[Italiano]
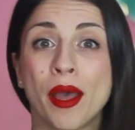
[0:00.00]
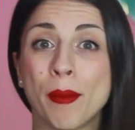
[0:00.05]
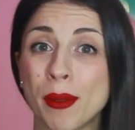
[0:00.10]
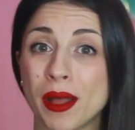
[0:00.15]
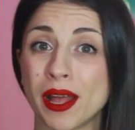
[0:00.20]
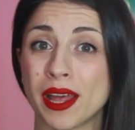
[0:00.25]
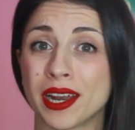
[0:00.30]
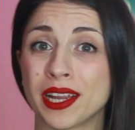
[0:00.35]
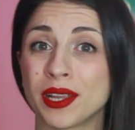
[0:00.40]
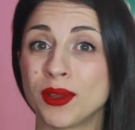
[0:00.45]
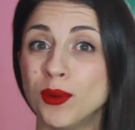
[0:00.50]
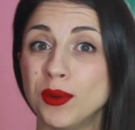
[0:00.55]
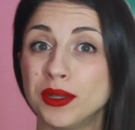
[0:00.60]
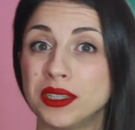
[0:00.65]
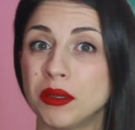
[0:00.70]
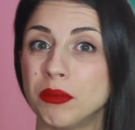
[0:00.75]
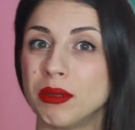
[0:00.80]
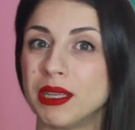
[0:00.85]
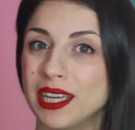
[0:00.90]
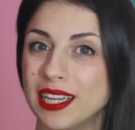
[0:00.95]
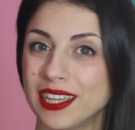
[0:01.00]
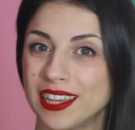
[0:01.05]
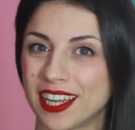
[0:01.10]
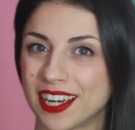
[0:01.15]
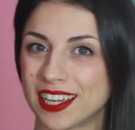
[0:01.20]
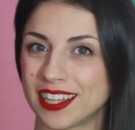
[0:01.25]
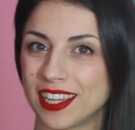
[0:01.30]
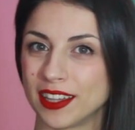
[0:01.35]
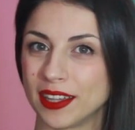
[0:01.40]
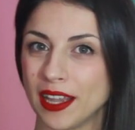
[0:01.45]
per gli ultimi
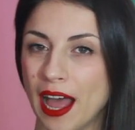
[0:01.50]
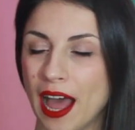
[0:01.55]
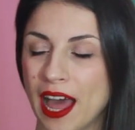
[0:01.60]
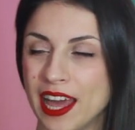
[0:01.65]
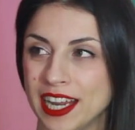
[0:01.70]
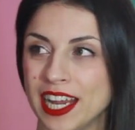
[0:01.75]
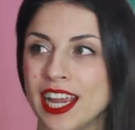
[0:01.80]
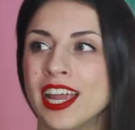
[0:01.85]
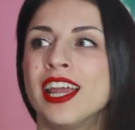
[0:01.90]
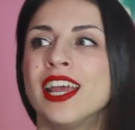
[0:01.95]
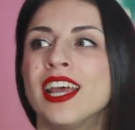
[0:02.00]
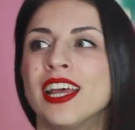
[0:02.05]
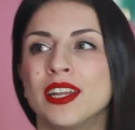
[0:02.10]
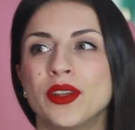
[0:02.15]
ritardatari.